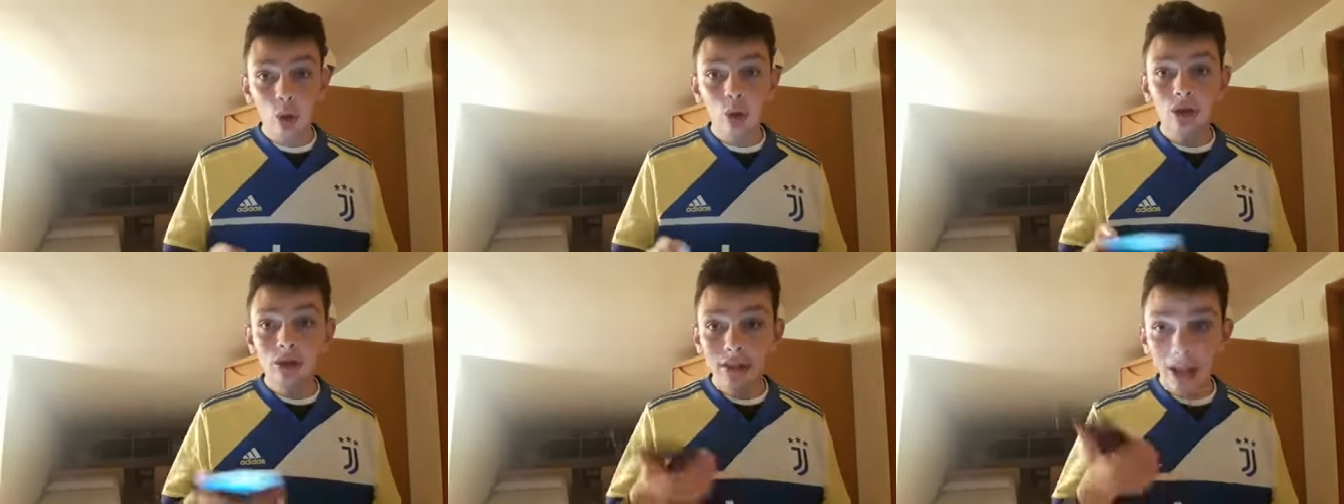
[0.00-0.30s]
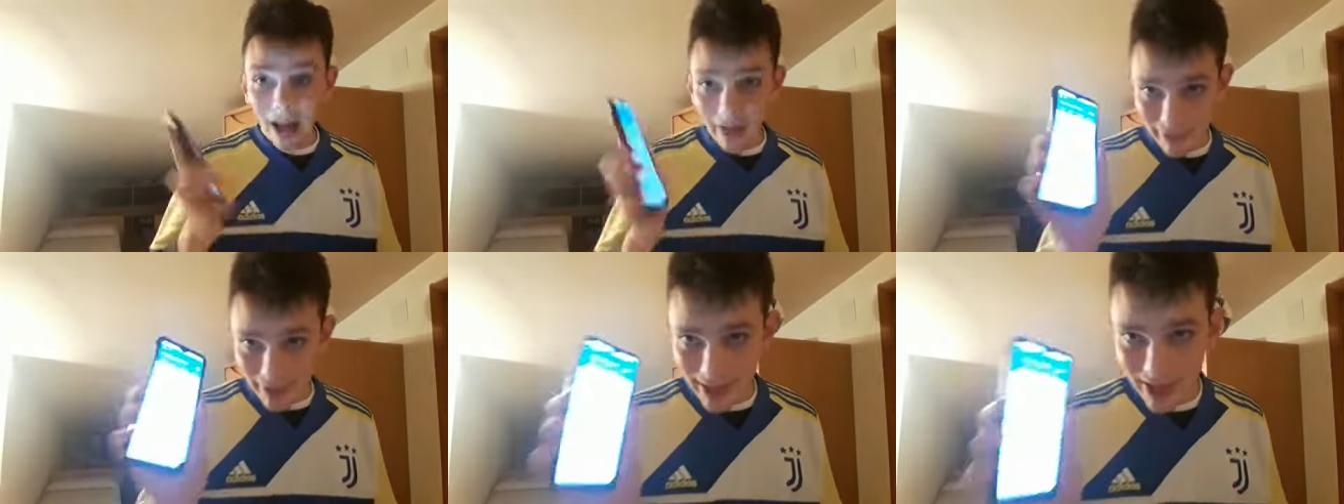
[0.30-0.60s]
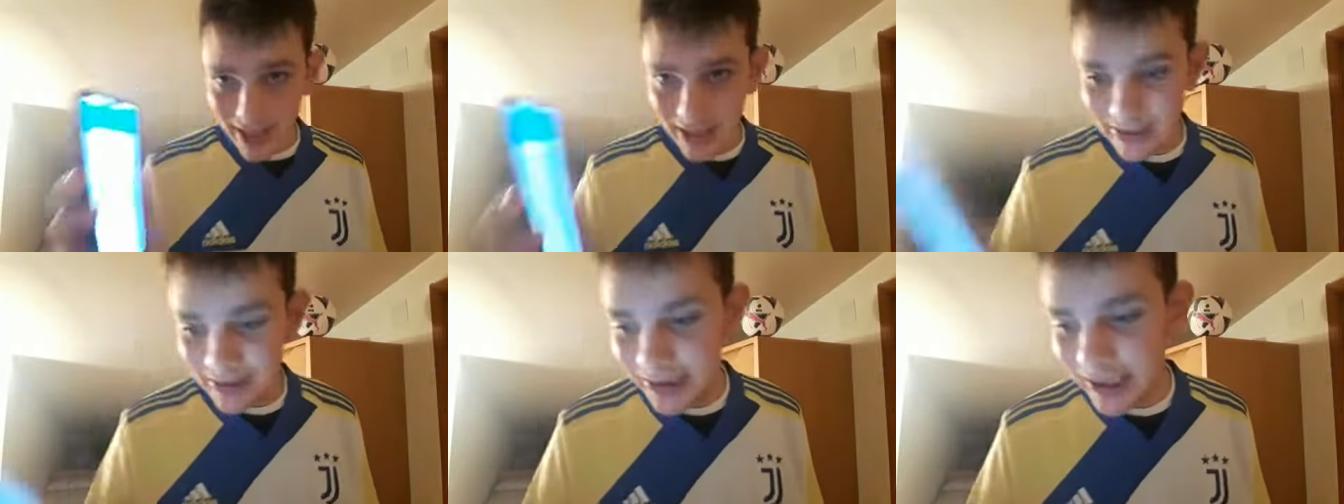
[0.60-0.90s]
ottavi in
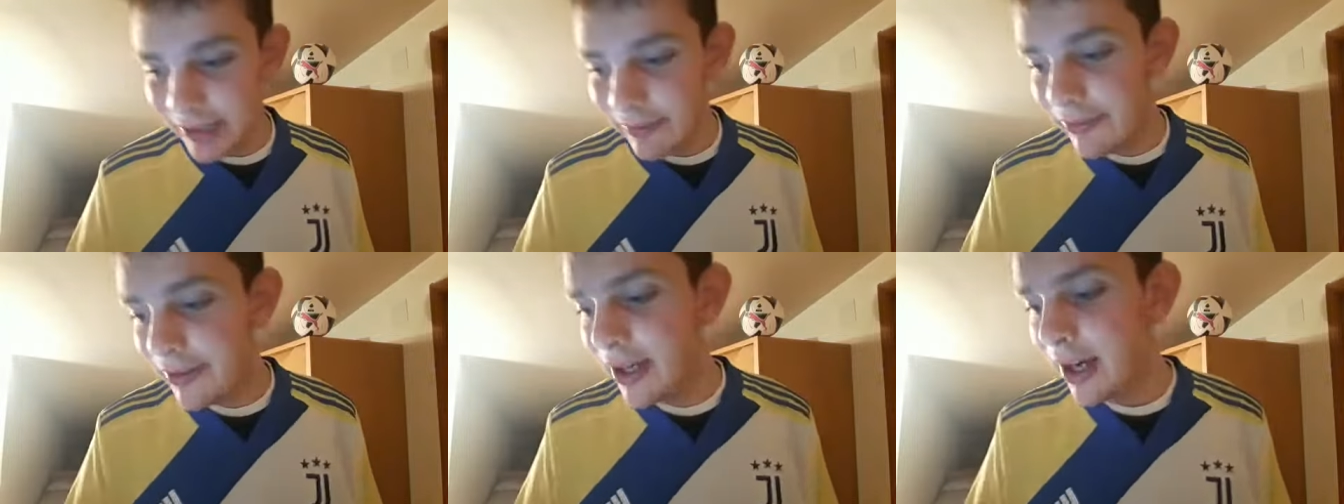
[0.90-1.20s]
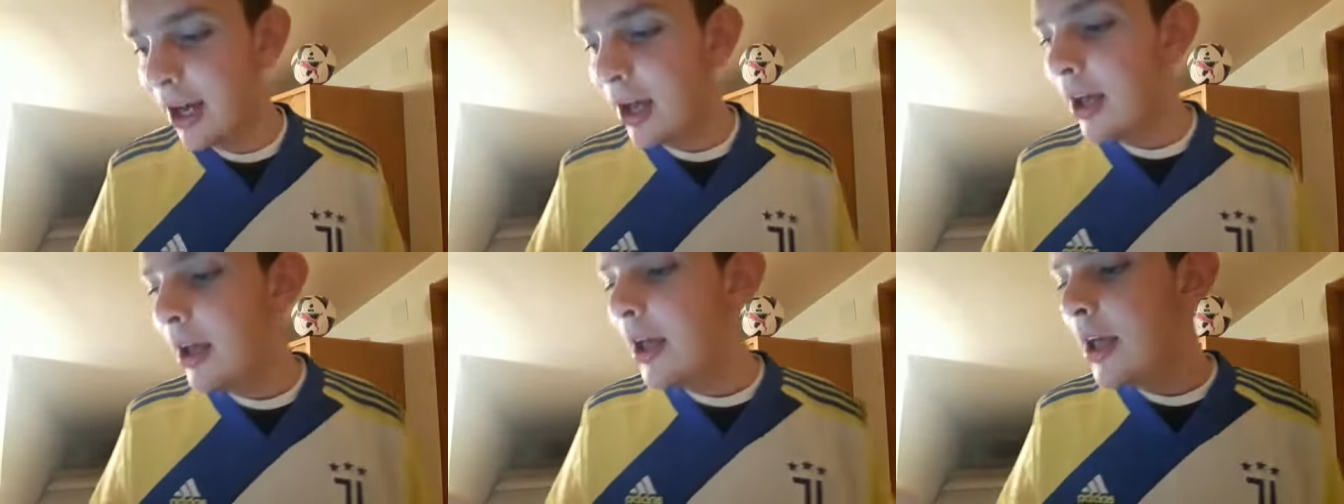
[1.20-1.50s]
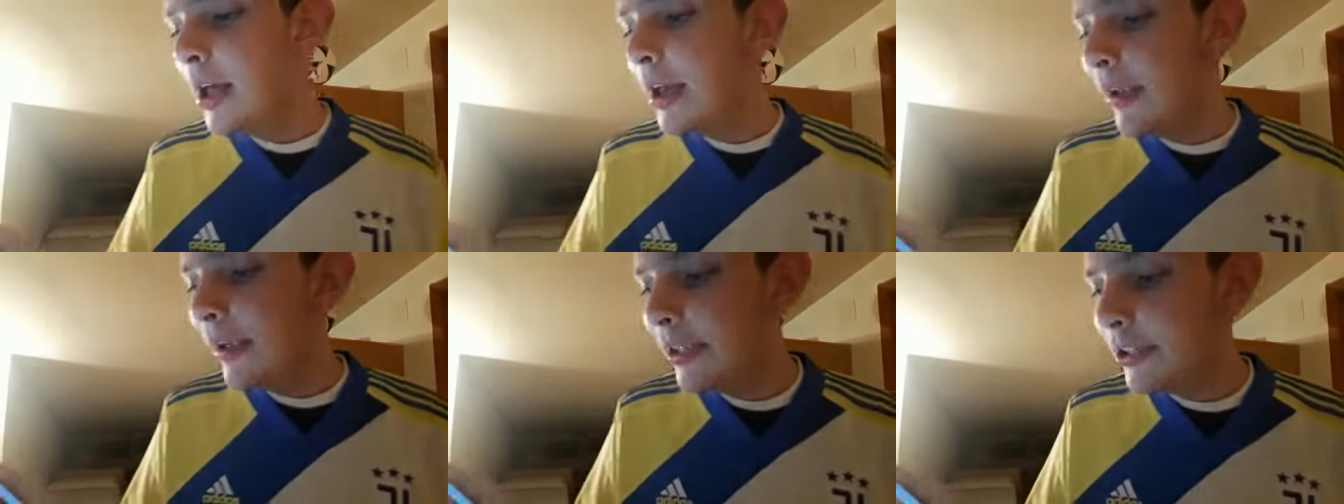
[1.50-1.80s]
classifica
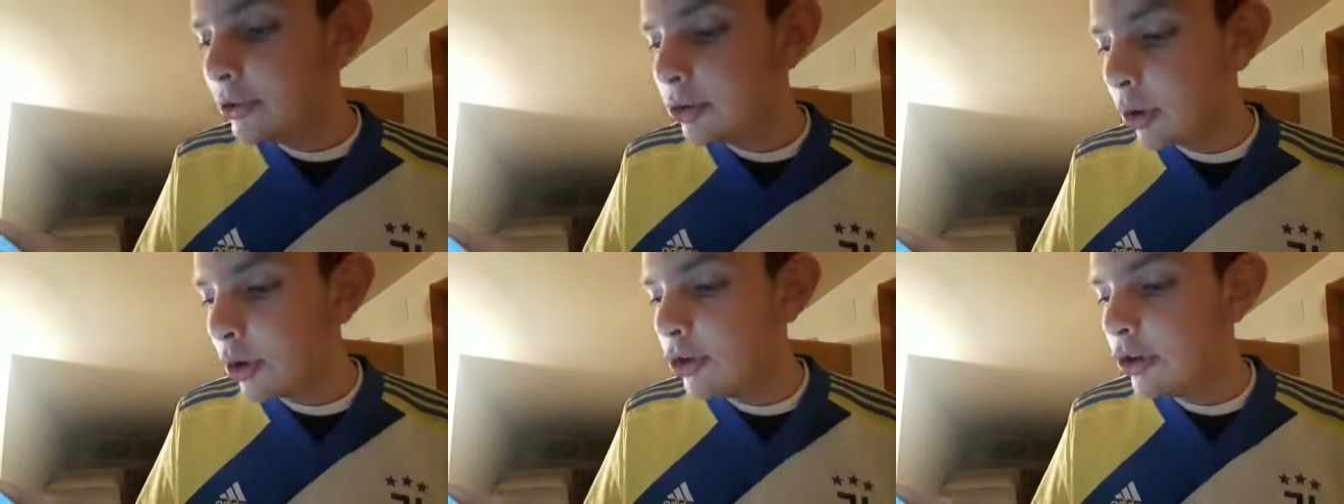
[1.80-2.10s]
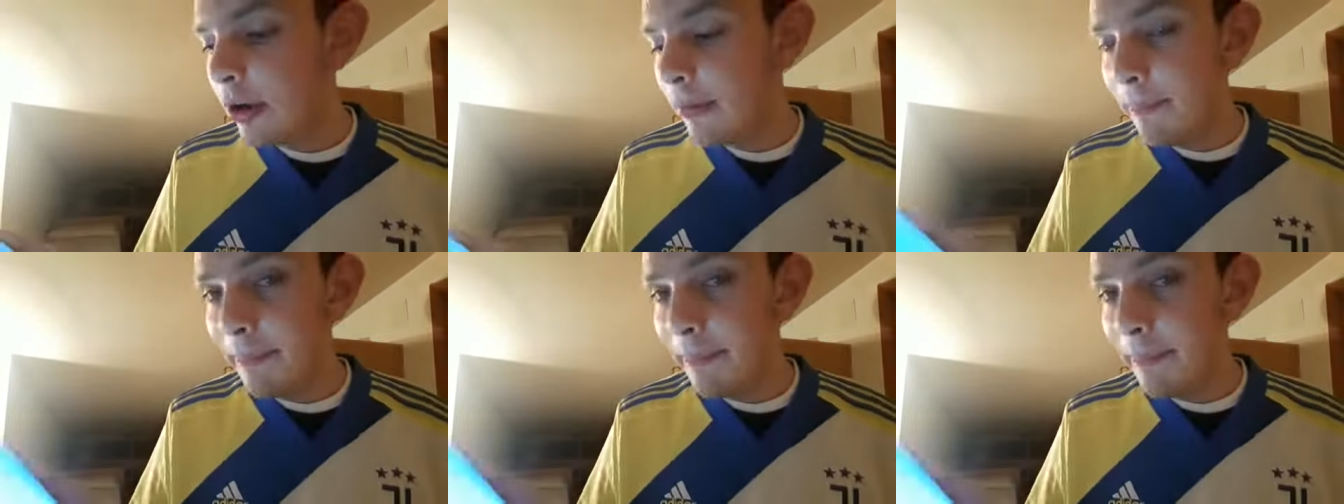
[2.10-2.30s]
il Torino è